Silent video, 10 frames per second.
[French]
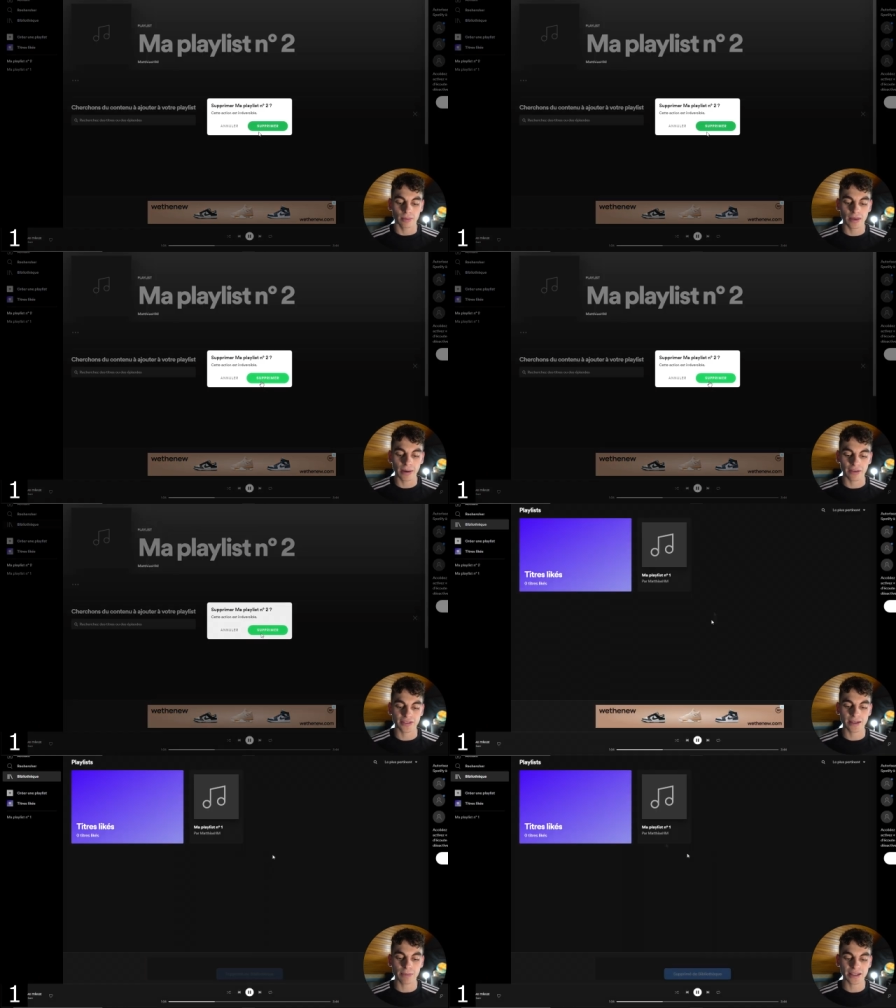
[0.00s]
Mais bref,
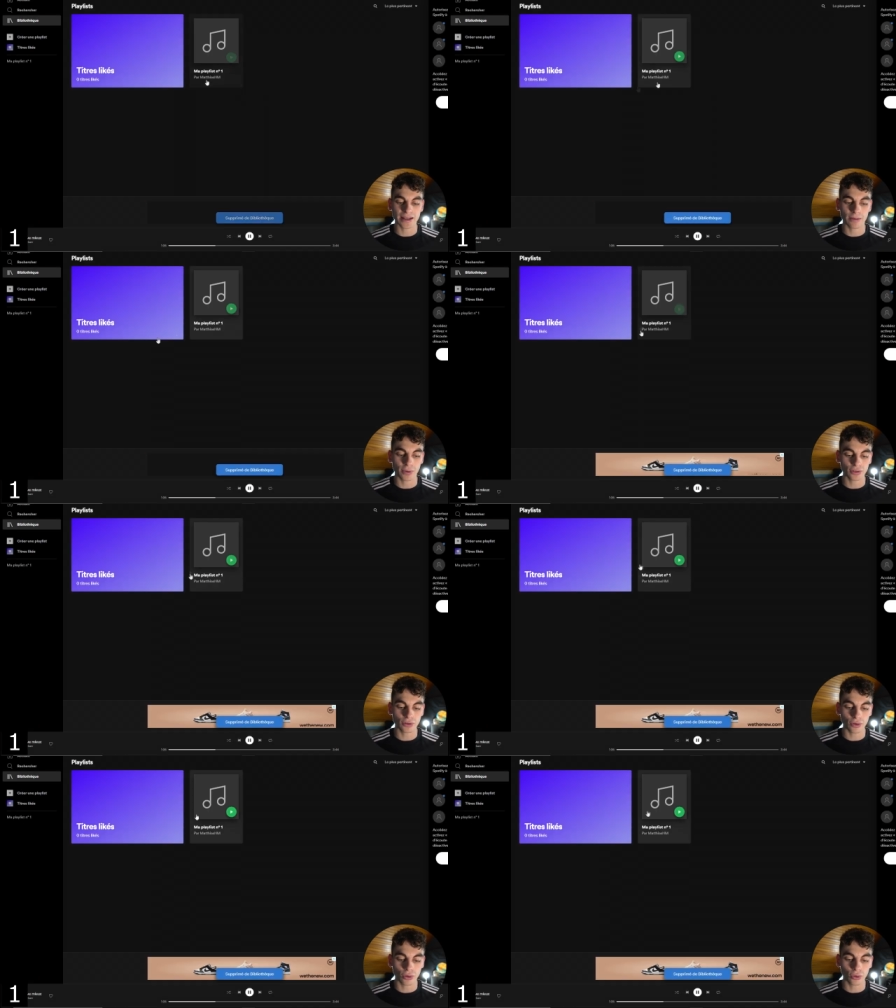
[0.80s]
c'est pas ça
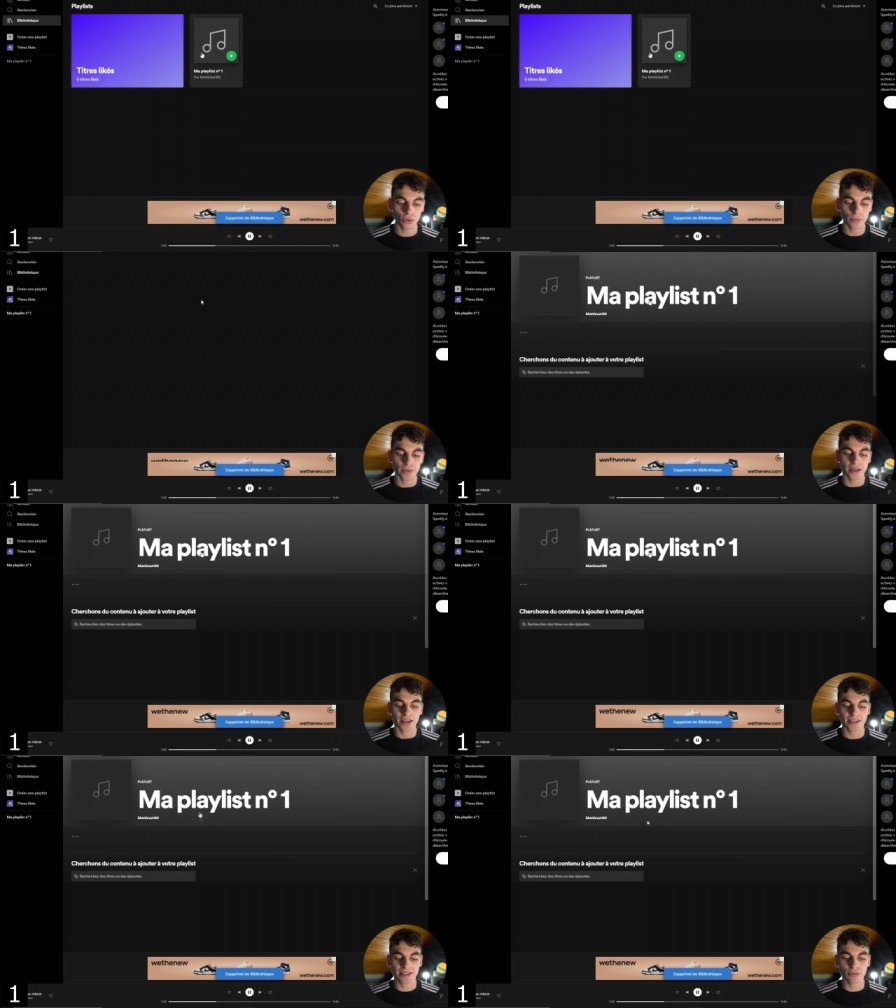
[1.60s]
l'important. En gros,
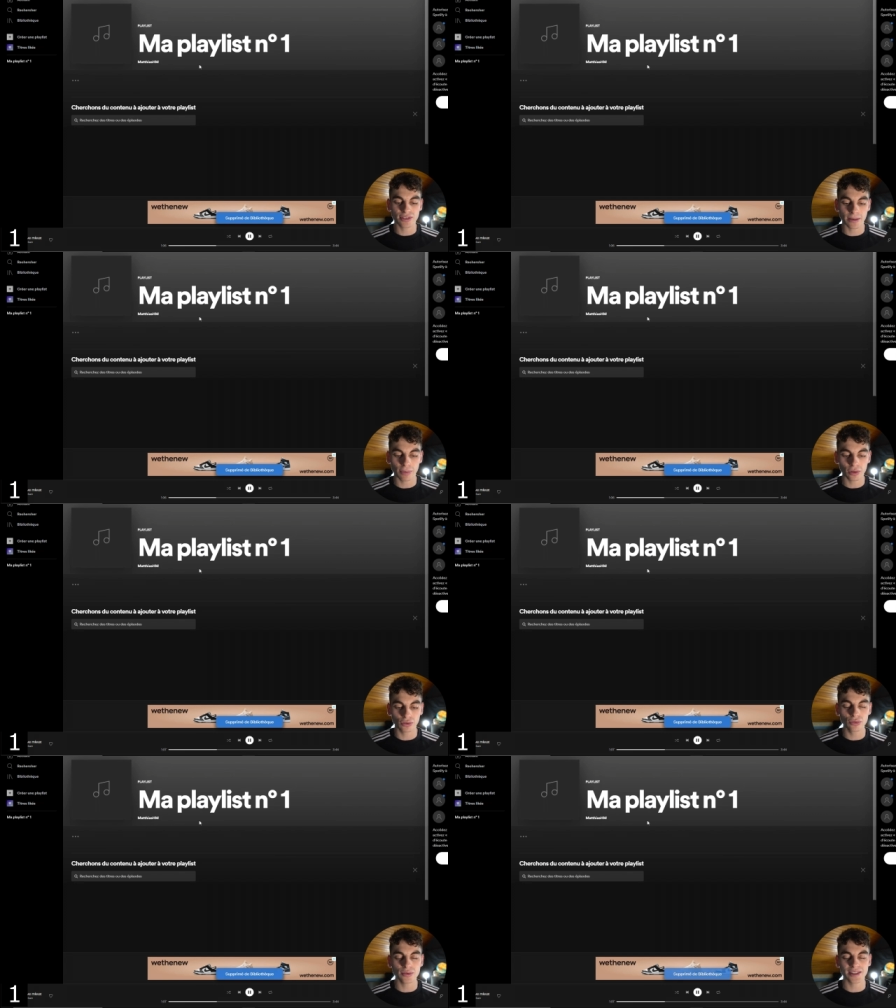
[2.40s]
ce qui nous
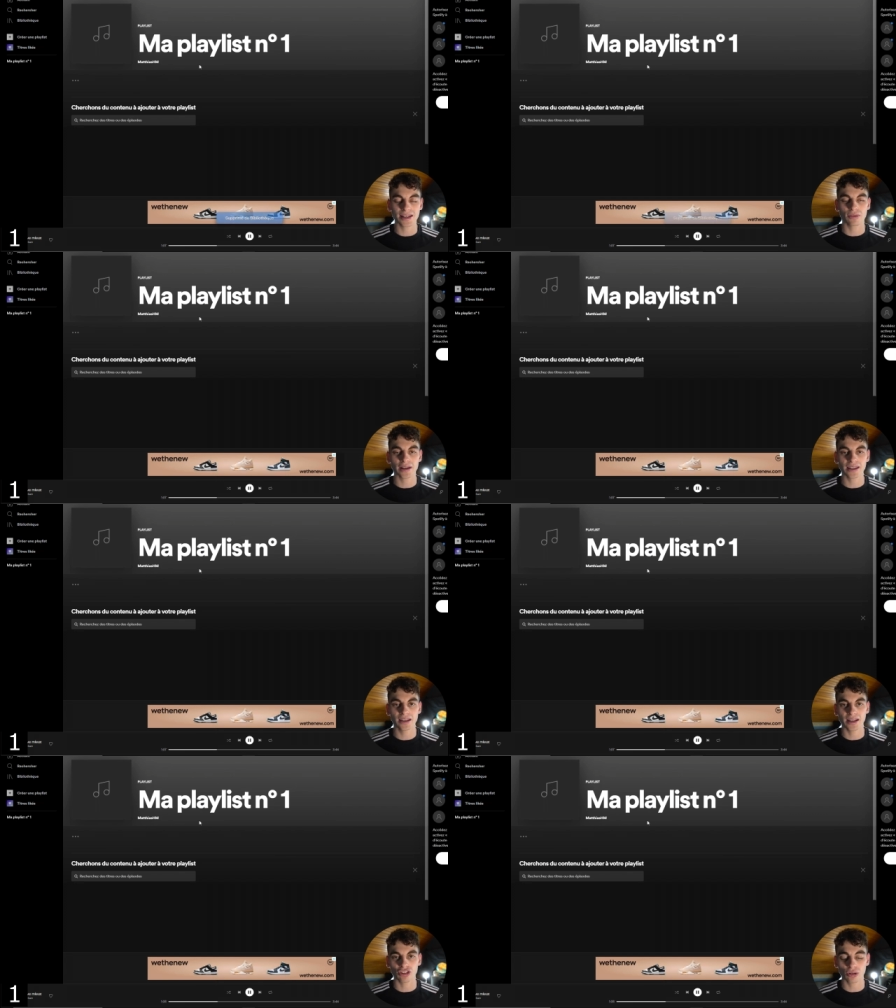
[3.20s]
importe nous, c'est qu'on va
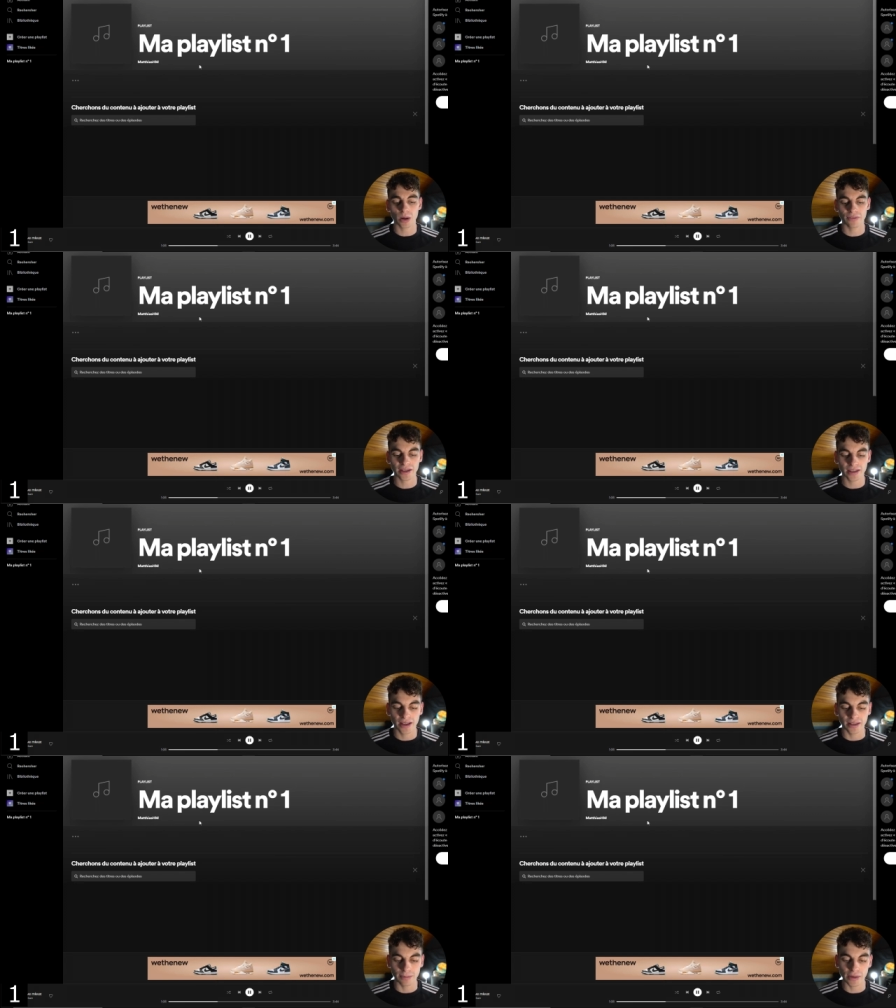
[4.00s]
gagner de l'argent avec
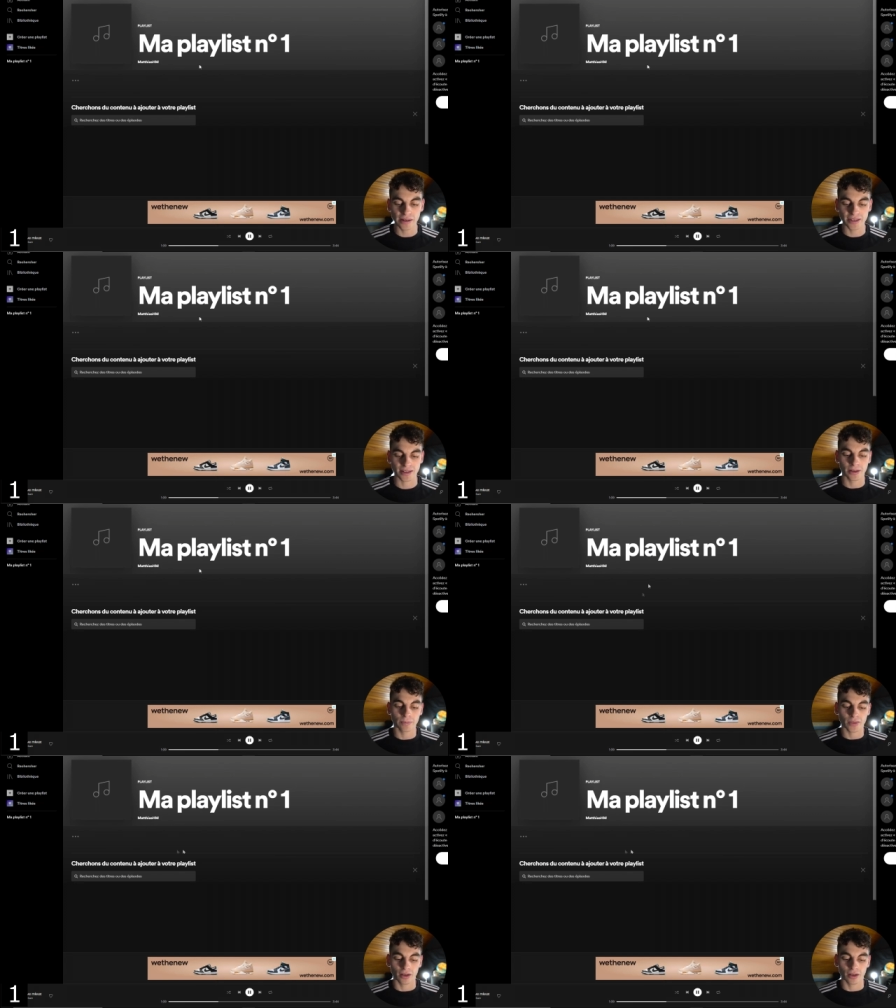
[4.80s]
des playlists.